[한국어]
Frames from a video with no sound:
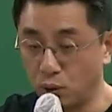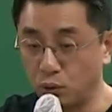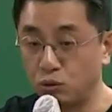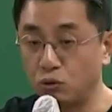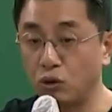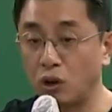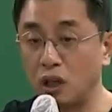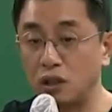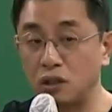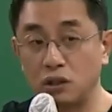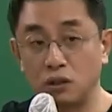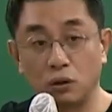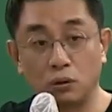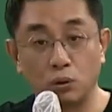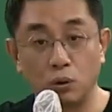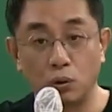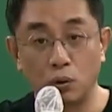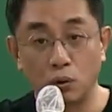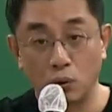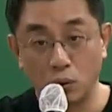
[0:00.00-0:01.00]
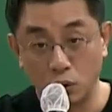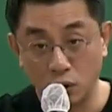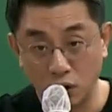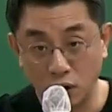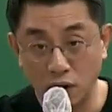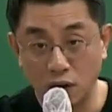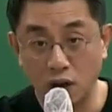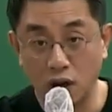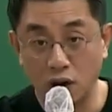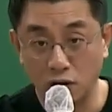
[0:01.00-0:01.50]
이 두 가지 정도는 꼭
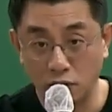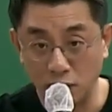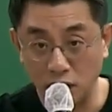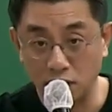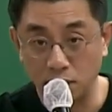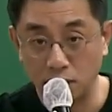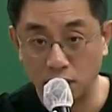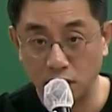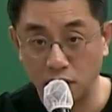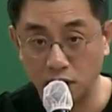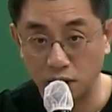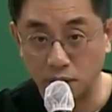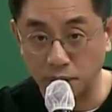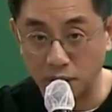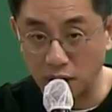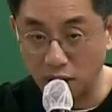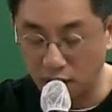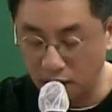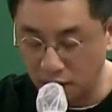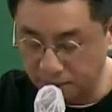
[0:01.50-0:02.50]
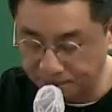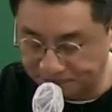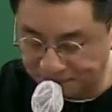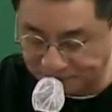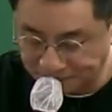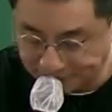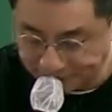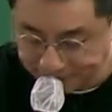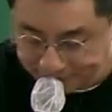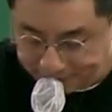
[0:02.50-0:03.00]
기억하라고 말씀드렸습니다.
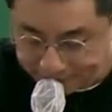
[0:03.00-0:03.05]
음.